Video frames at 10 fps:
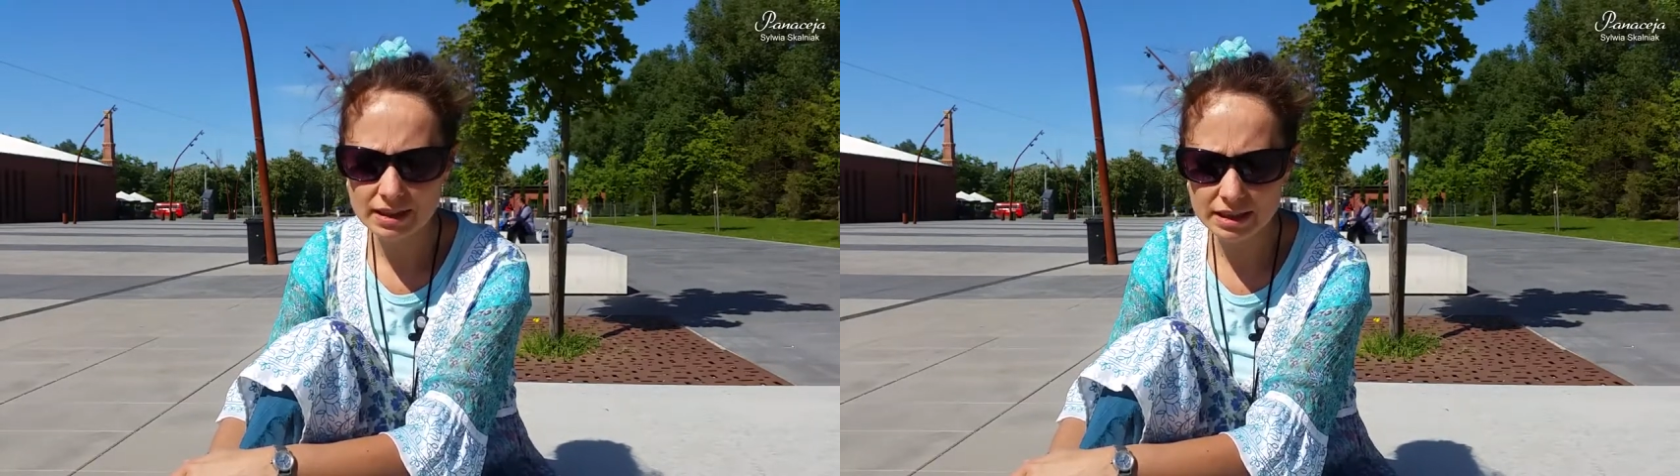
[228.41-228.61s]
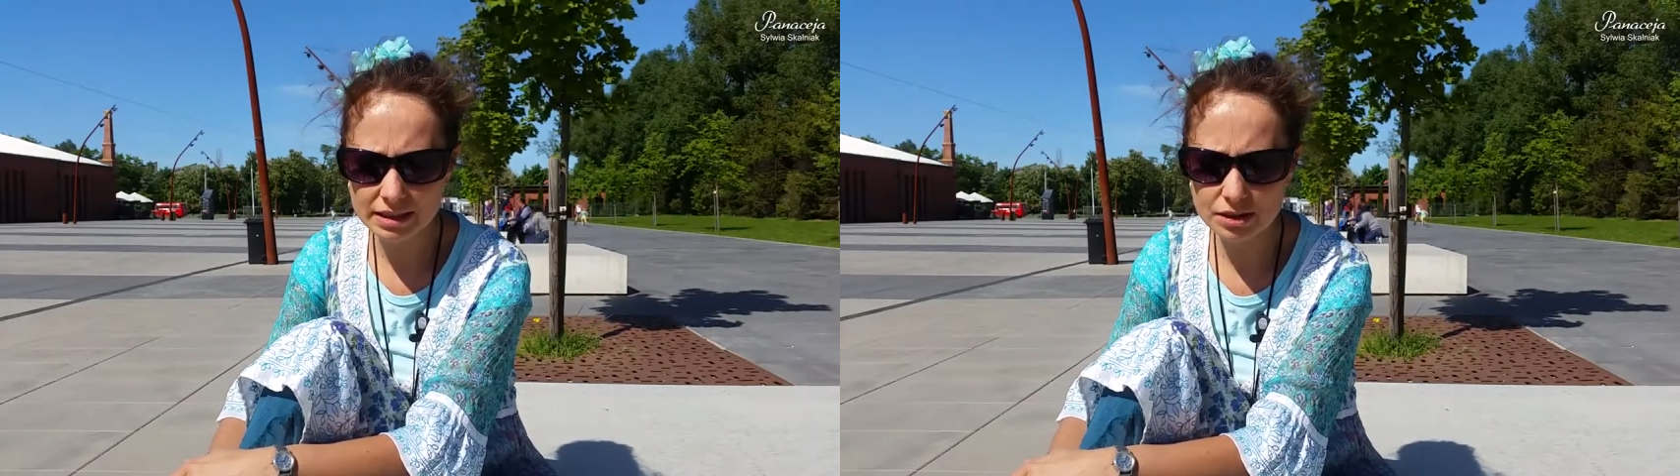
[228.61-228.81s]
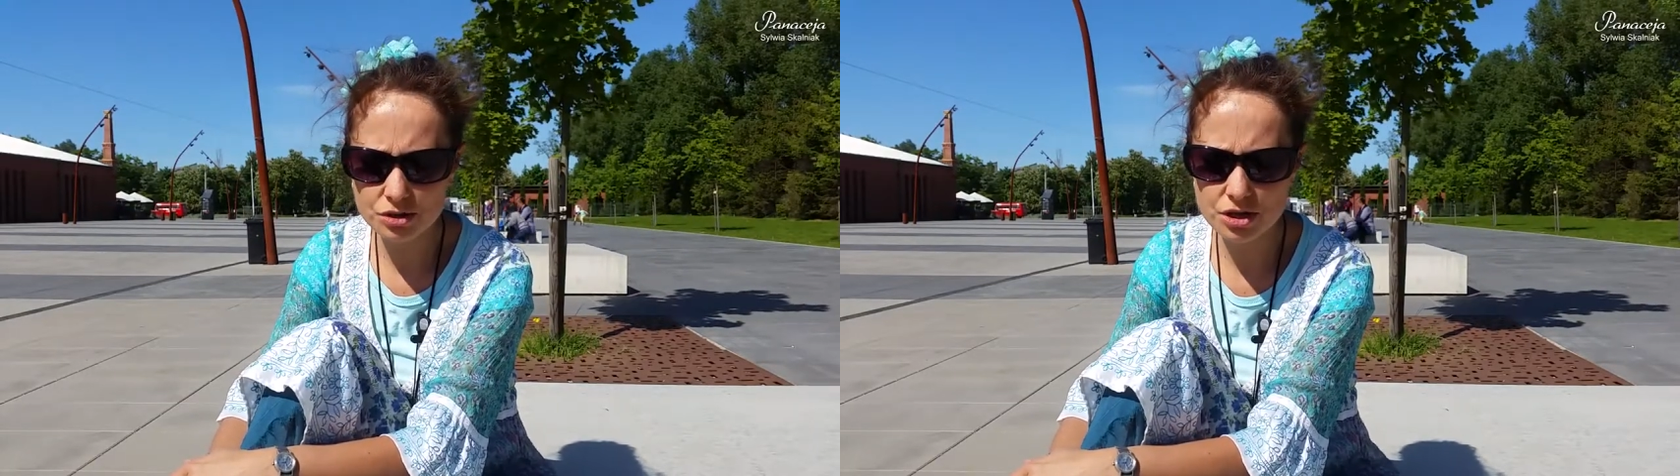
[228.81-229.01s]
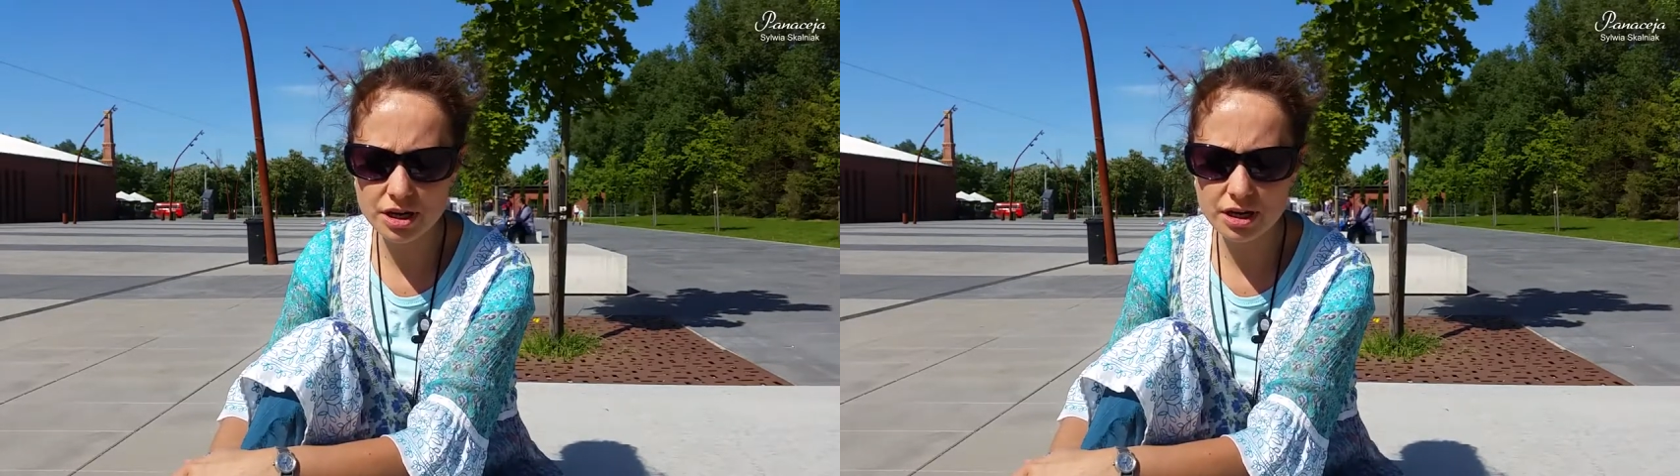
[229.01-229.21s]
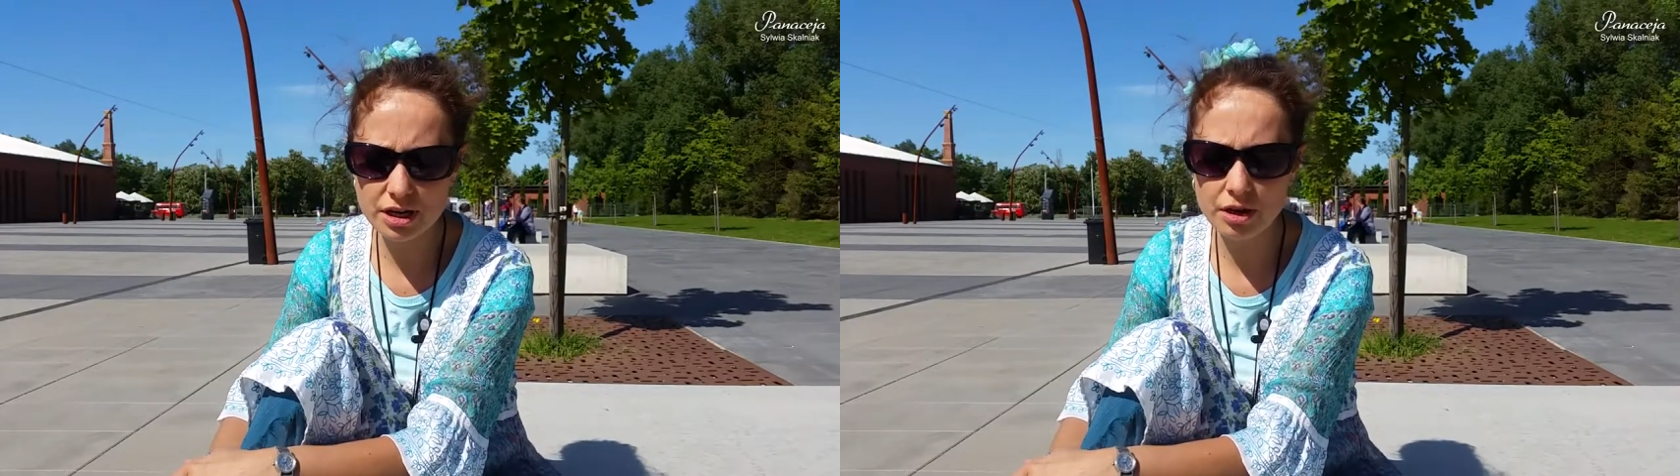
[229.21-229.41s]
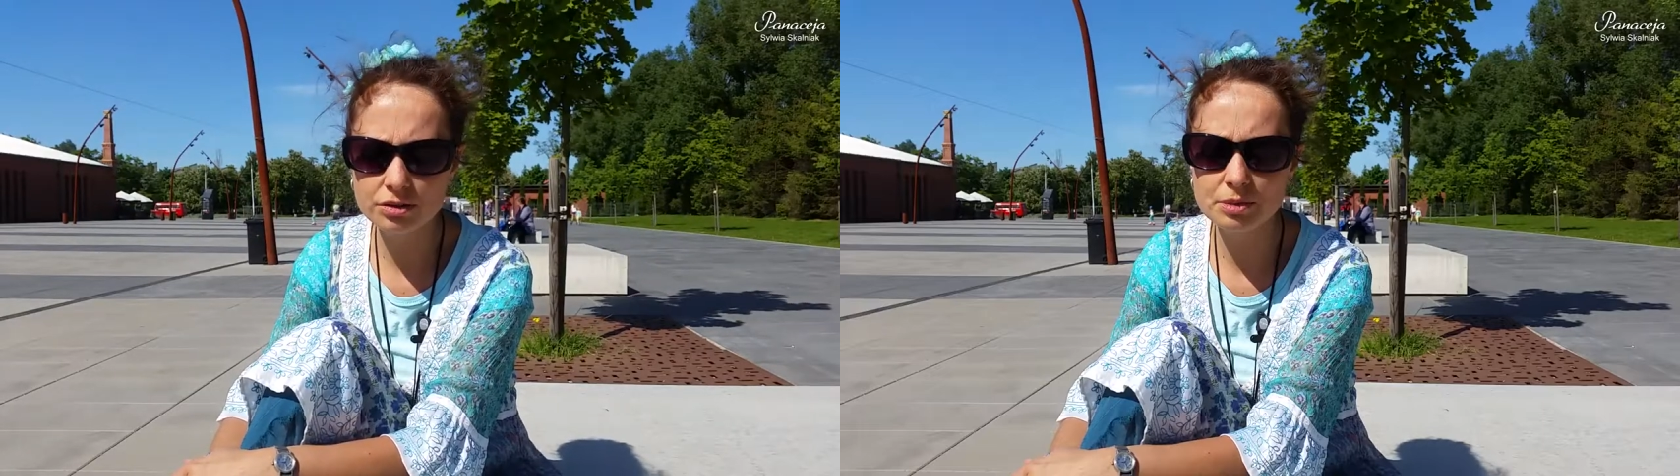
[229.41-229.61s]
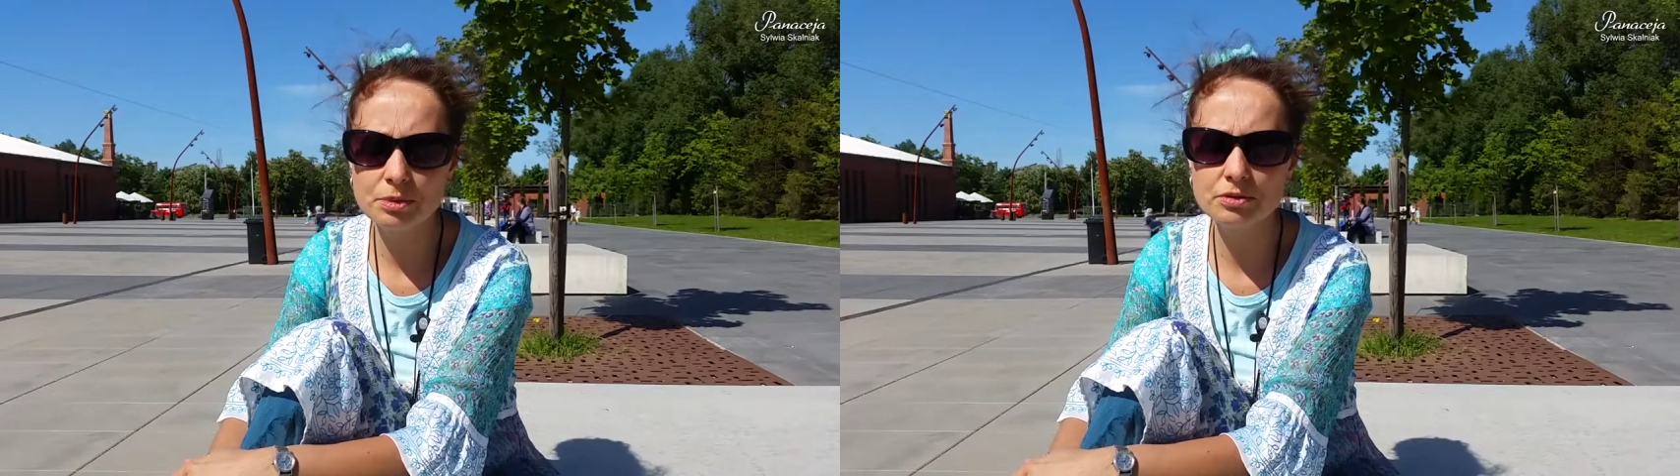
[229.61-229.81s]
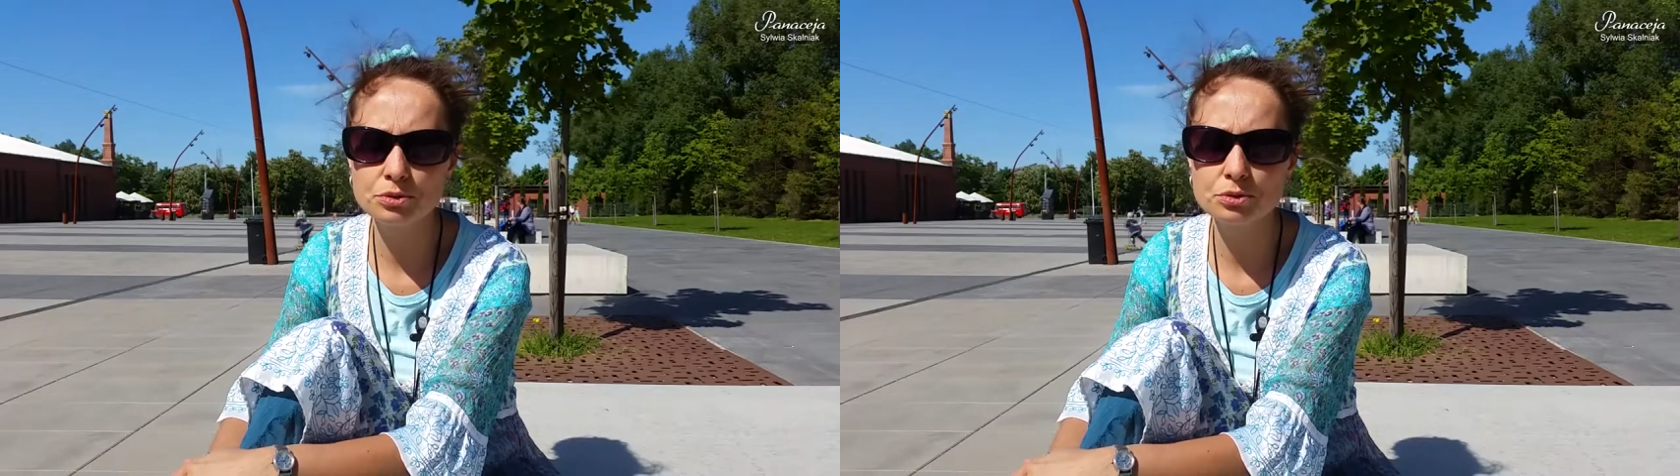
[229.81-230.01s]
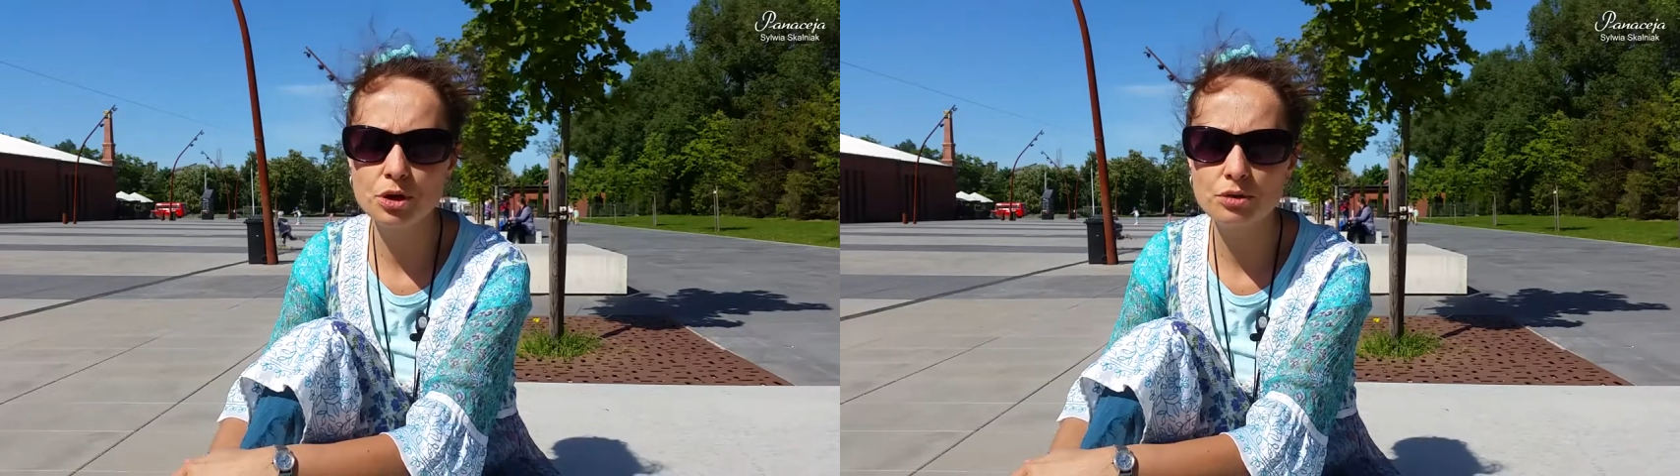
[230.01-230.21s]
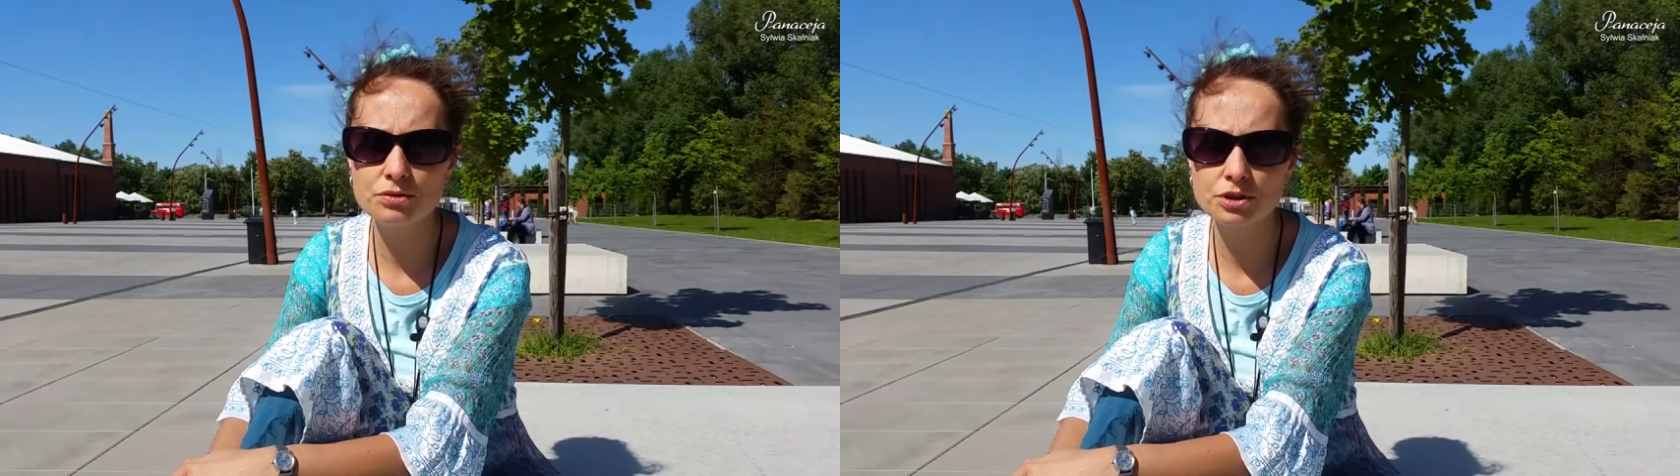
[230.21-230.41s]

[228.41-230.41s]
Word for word: dlatego że one powodują